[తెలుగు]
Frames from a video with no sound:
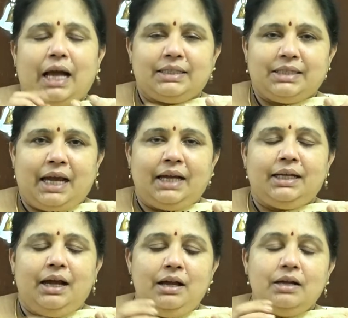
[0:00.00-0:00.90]
ఆ
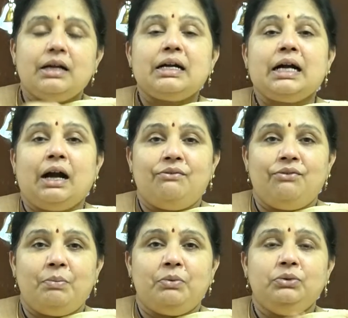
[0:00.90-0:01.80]
చేట
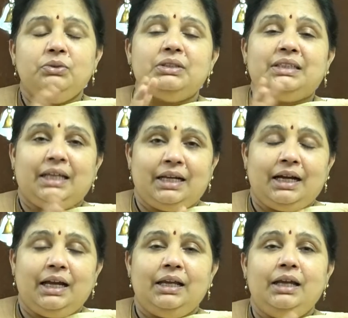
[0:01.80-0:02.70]
కవ్వము
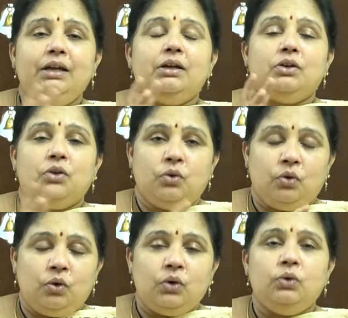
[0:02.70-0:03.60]
తిరగలి
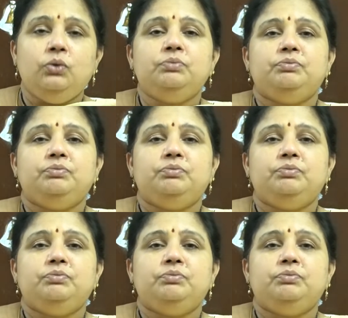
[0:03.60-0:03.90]
రోలు